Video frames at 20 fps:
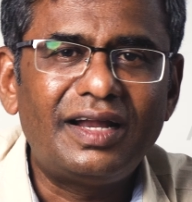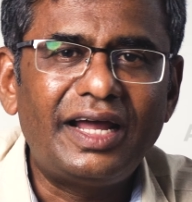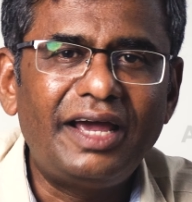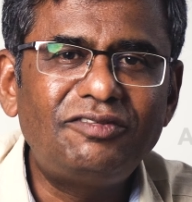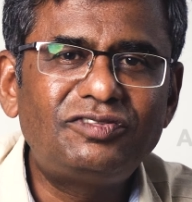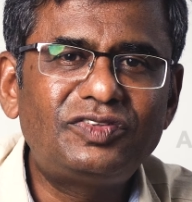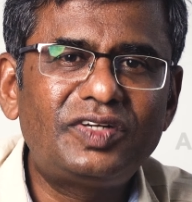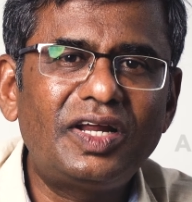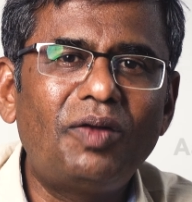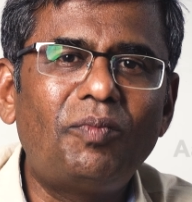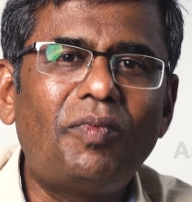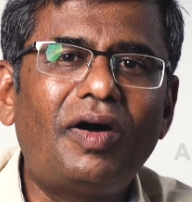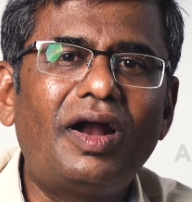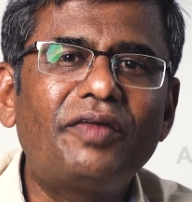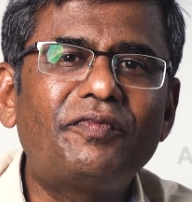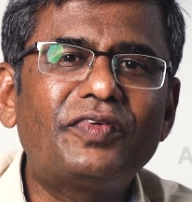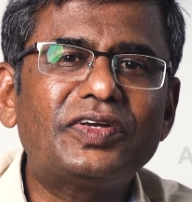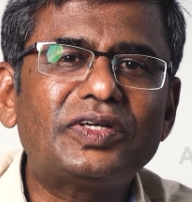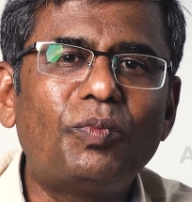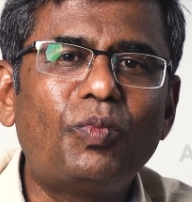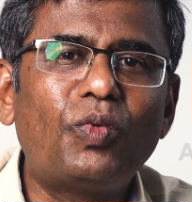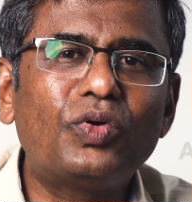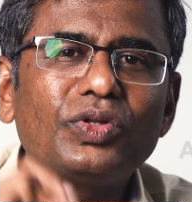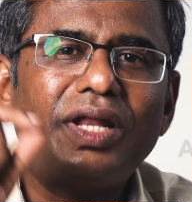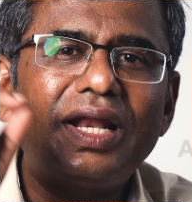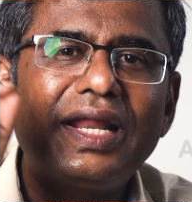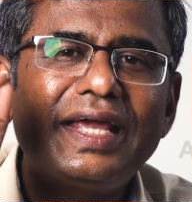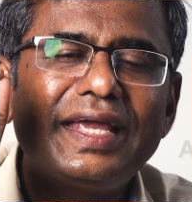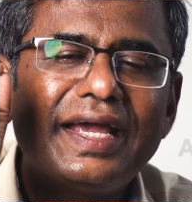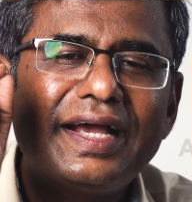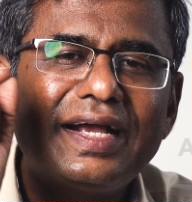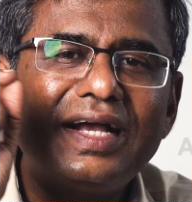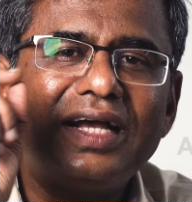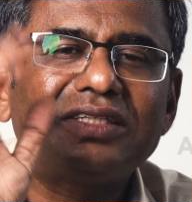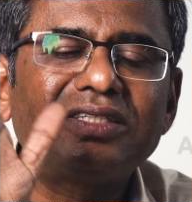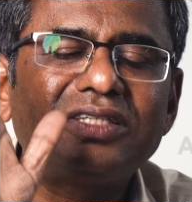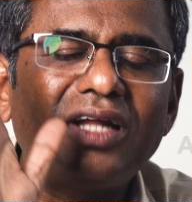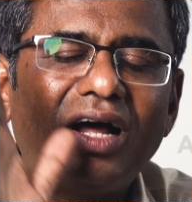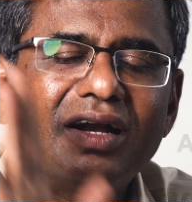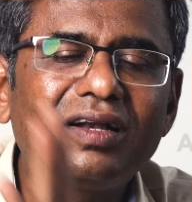லைஃப் ஸ்டைல் மாடிஃபிகேஷன் முதல்ல
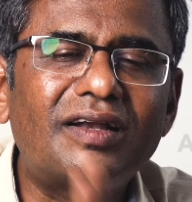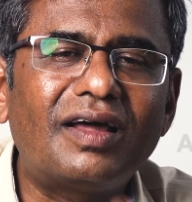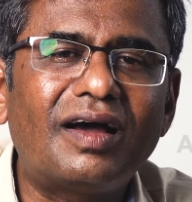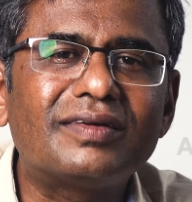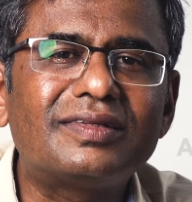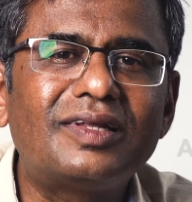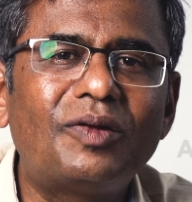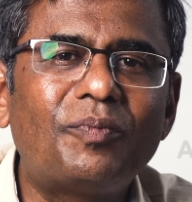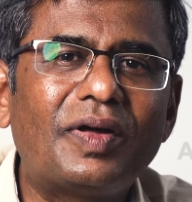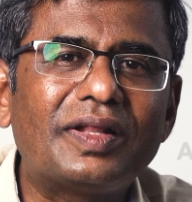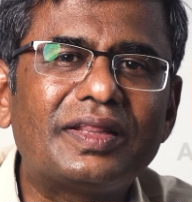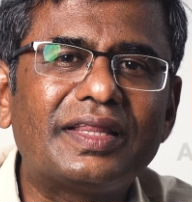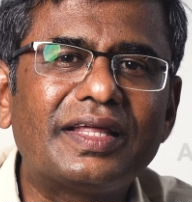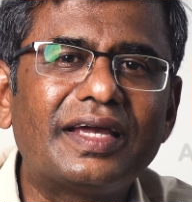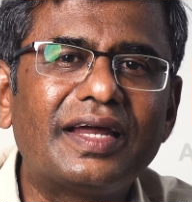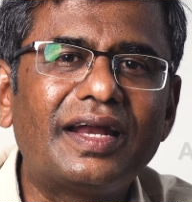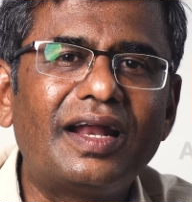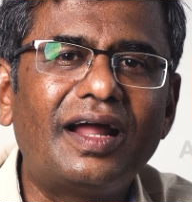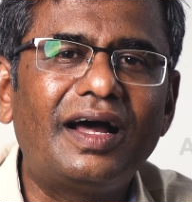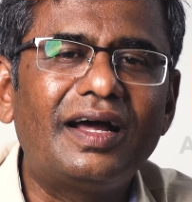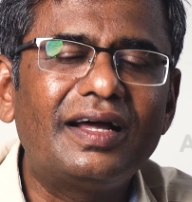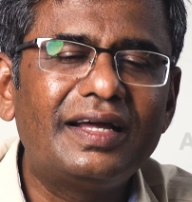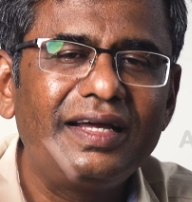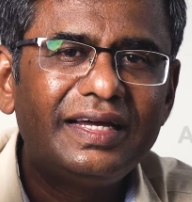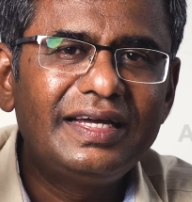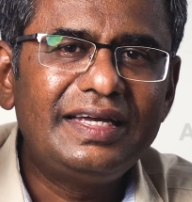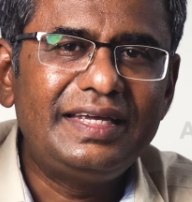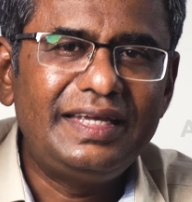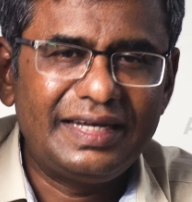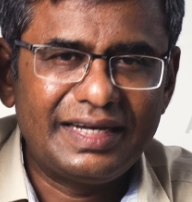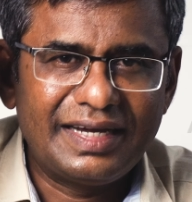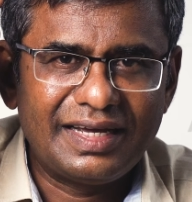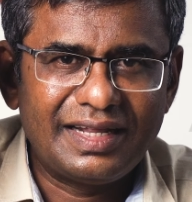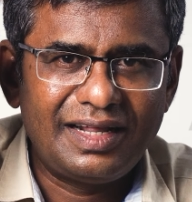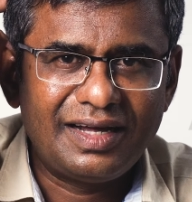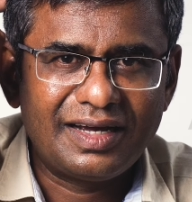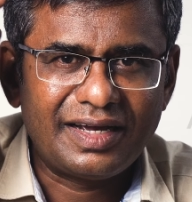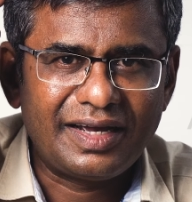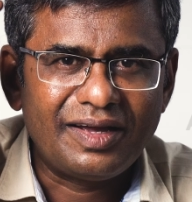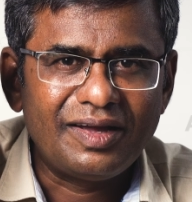எங்கே ஸ்டார்ட் ஆகுதுன்னு பார்த்தீங்கன்னா இங்கே
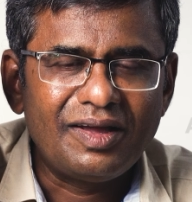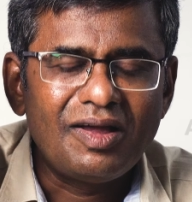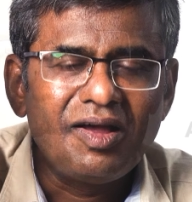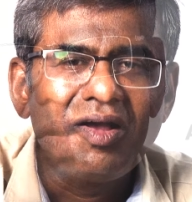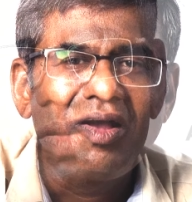தாங்க